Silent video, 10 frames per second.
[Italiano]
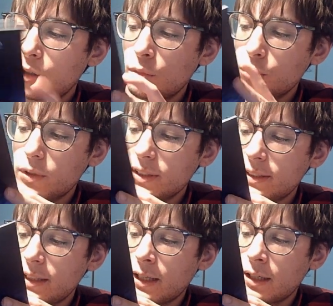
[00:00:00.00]
Comunque
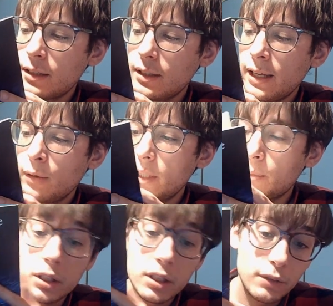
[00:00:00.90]
sia, è un
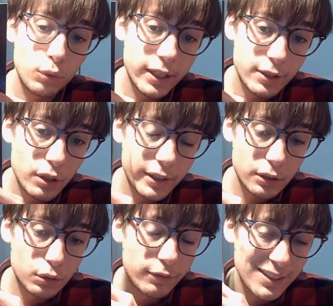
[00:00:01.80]
libro di divulgazione di
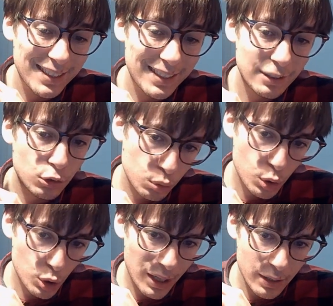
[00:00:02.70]
astrofisica,
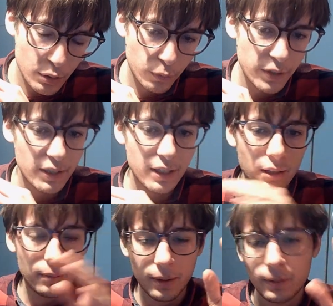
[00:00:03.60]
introduzione
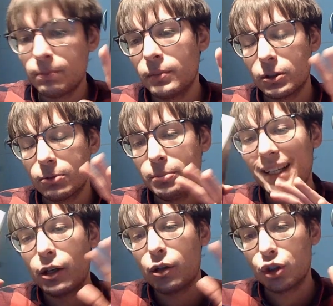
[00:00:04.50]
all'astrofisica, mm,
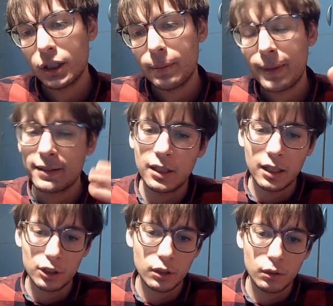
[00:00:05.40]
spiega i concetti base, la
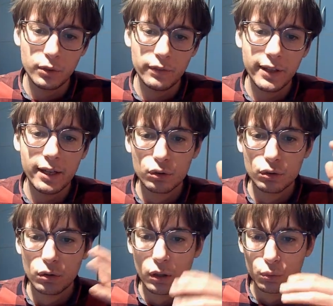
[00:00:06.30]
nascita
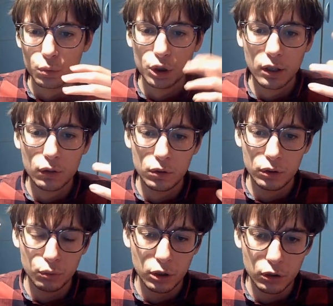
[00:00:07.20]
dell'universo, la luce, alcuni
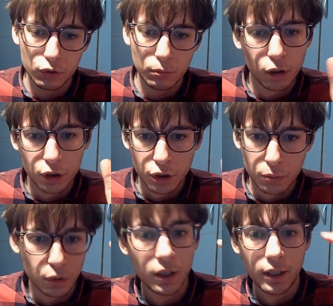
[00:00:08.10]
studi cosmologici e
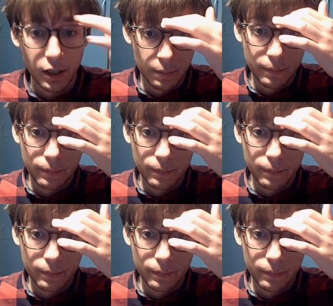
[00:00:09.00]
buchi neri.